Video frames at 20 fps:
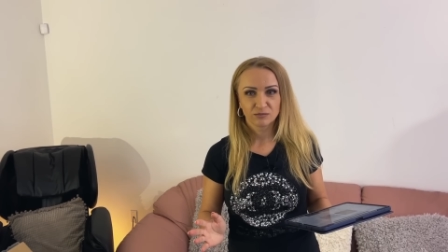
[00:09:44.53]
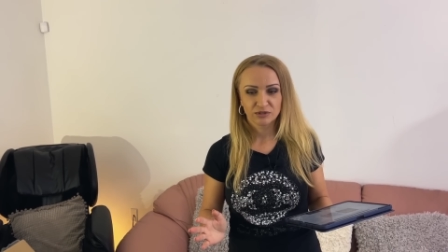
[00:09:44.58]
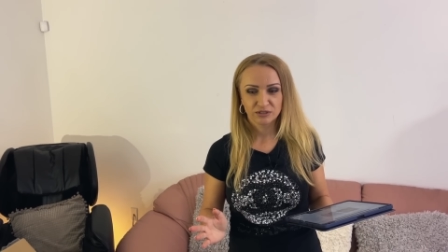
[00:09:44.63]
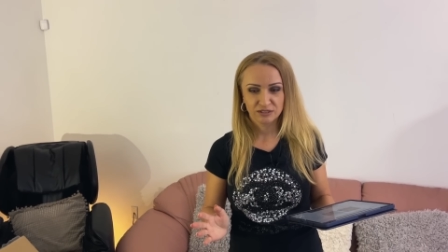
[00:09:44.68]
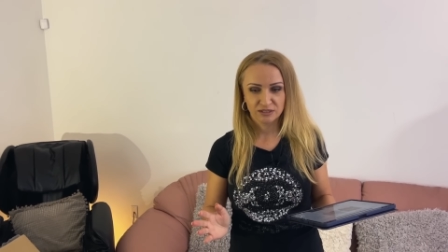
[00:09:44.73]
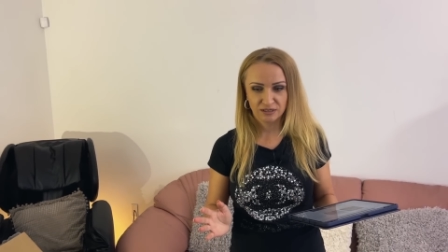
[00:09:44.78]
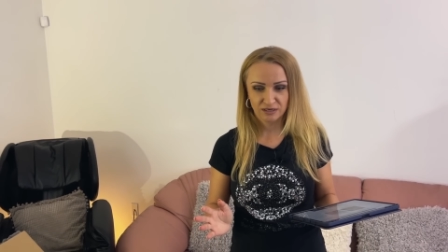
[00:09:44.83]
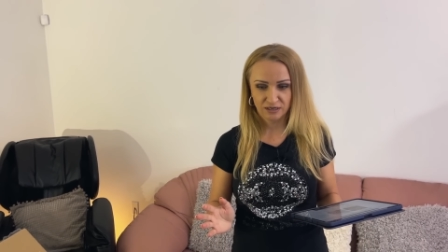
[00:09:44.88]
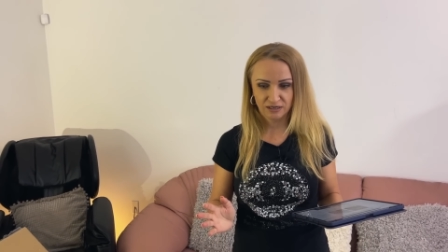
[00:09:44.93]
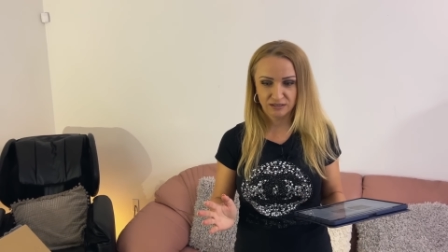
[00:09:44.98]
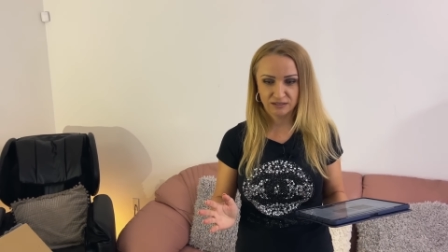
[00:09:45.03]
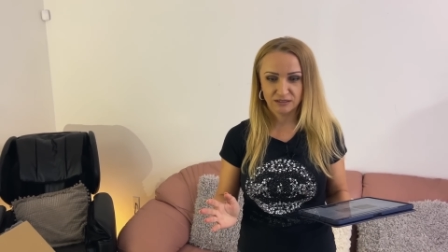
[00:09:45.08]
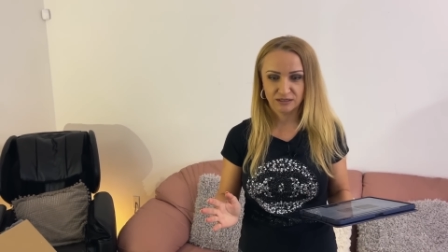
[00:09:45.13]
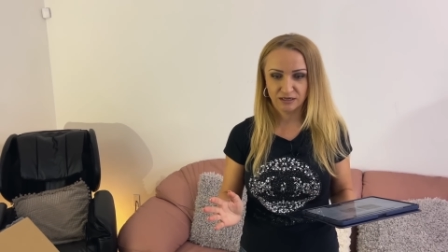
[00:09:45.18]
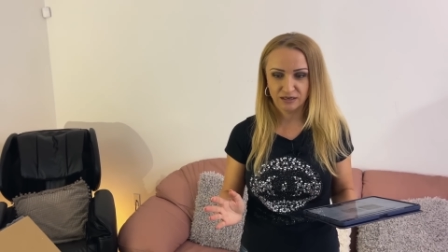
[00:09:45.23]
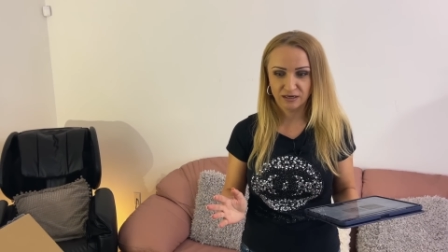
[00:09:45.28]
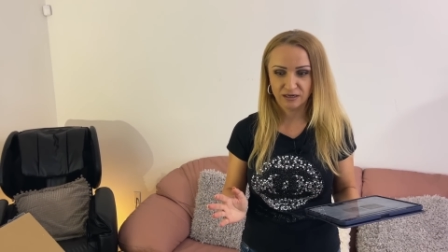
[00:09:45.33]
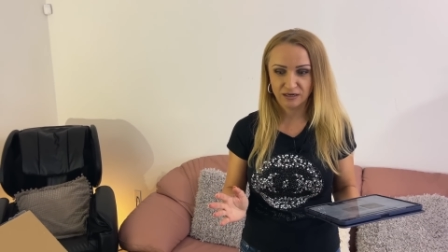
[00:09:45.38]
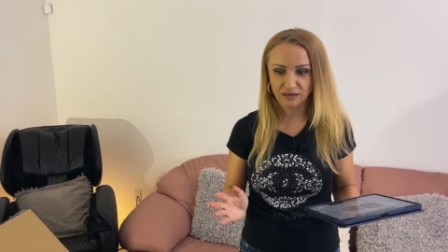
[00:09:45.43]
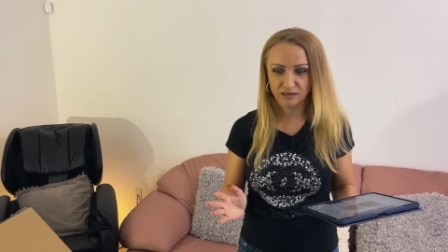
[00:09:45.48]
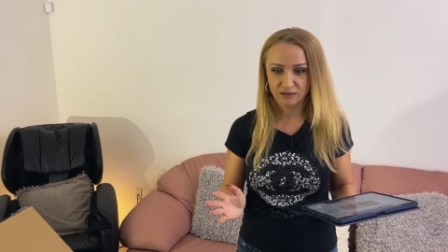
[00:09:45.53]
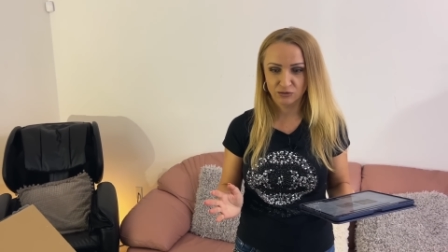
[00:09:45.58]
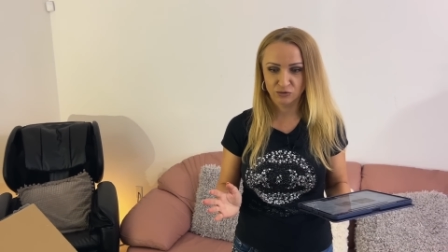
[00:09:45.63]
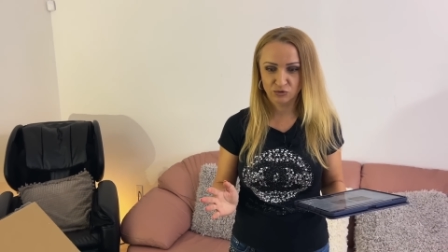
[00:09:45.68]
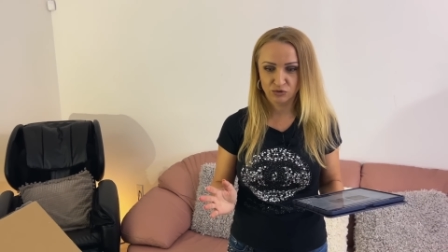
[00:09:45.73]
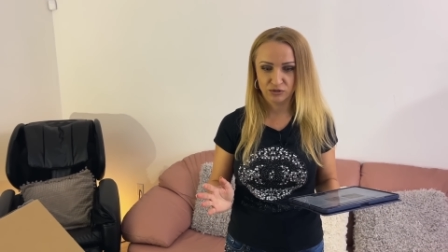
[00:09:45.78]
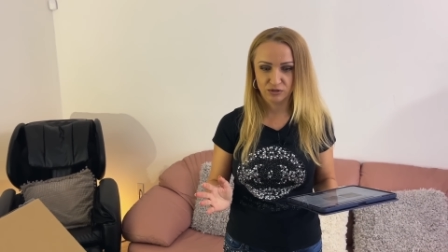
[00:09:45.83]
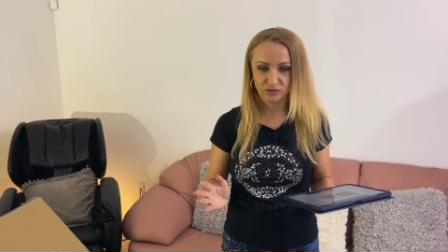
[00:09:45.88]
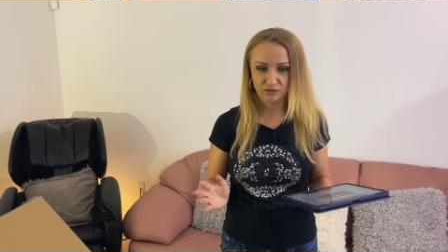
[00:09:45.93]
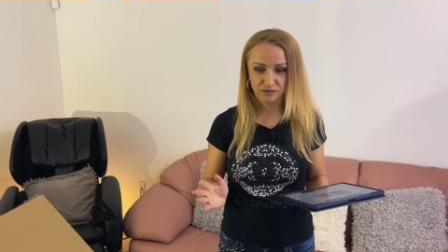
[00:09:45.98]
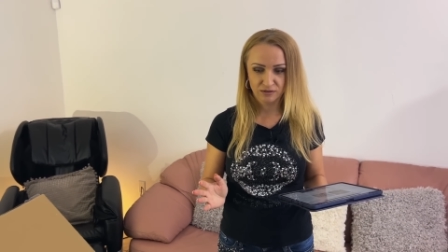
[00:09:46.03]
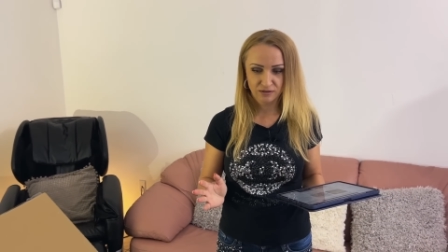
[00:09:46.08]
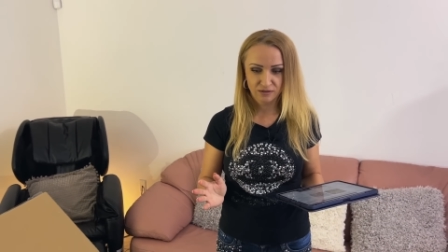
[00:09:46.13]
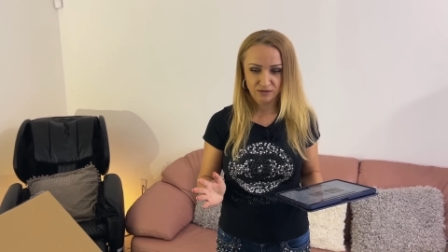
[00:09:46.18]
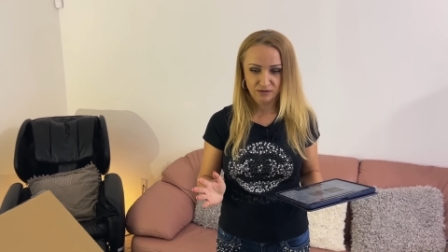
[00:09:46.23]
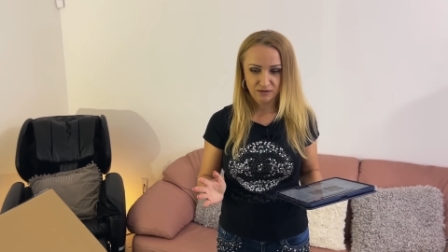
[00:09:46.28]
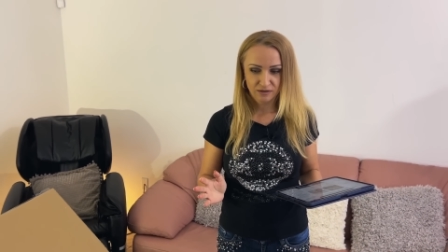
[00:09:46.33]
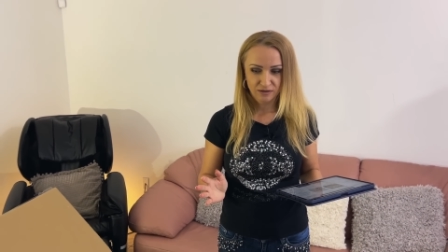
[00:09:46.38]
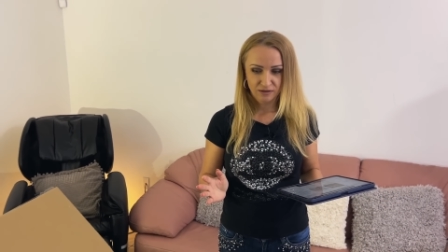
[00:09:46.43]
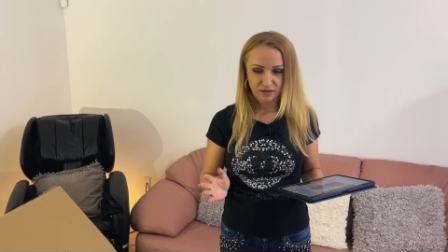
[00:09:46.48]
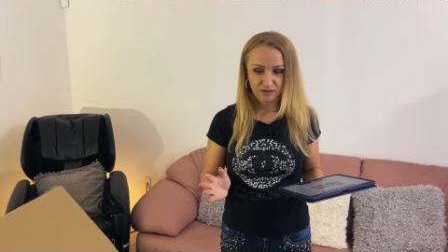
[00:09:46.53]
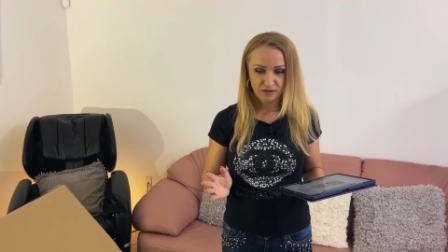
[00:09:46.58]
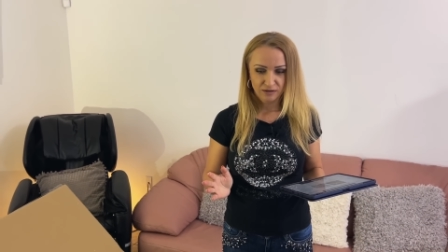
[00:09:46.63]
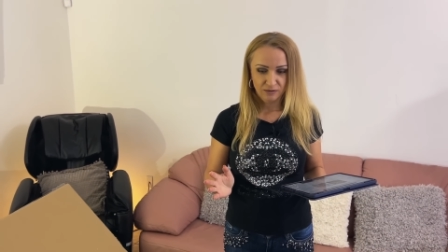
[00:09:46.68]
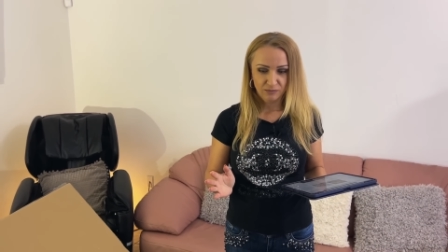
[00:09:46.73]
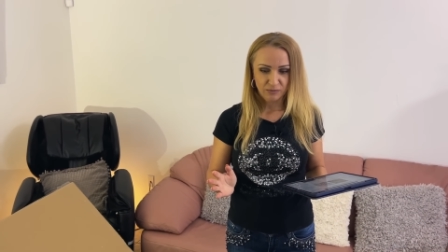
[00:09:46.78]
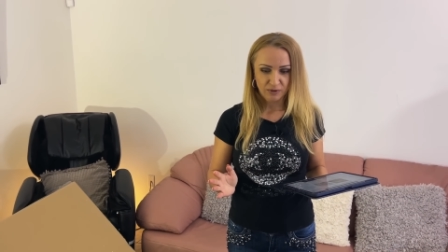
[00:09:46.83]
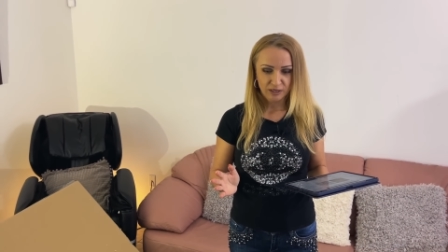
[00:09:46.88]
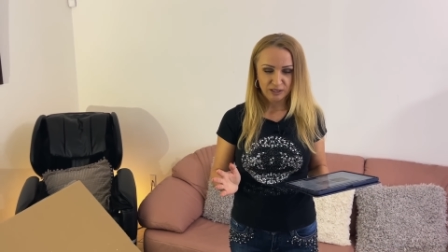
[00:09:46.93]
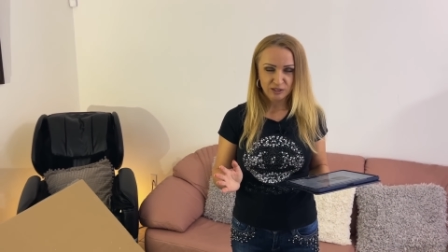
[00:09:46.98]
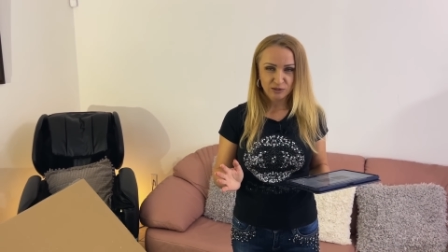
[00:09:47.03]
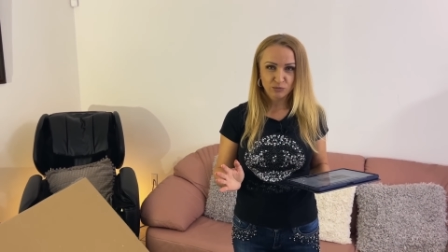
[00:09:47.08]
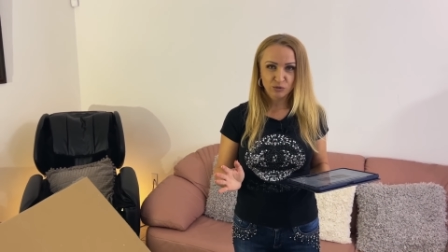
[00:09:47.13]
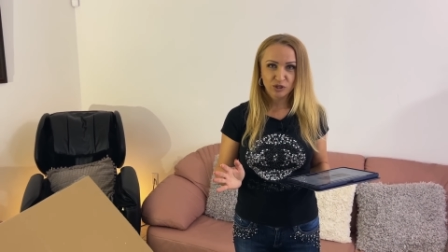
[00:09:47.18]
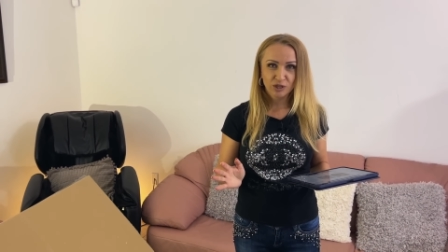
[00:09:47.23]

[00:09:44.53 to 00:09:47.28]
Представляете, какая люстра? Поэтому